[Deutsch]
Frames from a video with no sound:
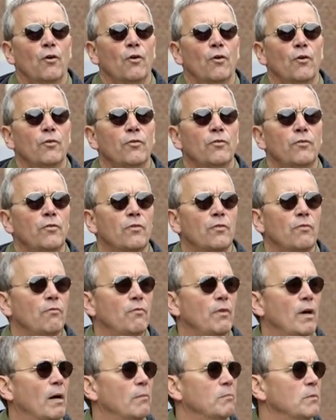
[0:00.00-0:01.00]
Und
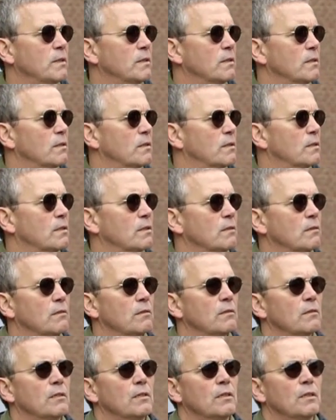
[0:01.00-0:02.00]
wir haben dieses
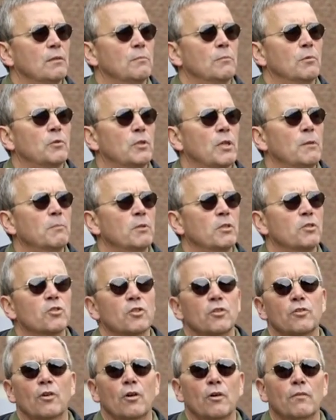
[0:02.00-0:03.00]

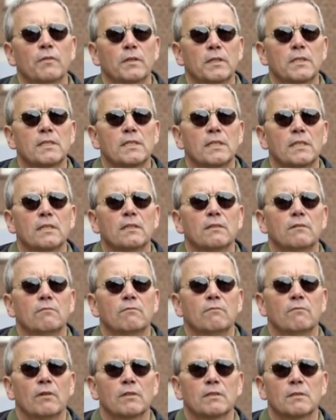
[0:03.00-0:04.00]
Potemkinsche Dorf jetzt hier,
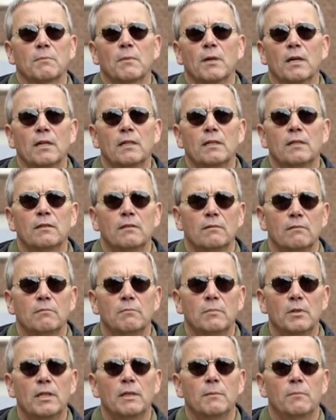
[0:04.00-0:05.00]
was mal
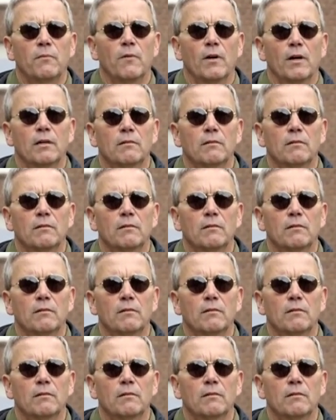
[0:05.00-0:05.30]
belebt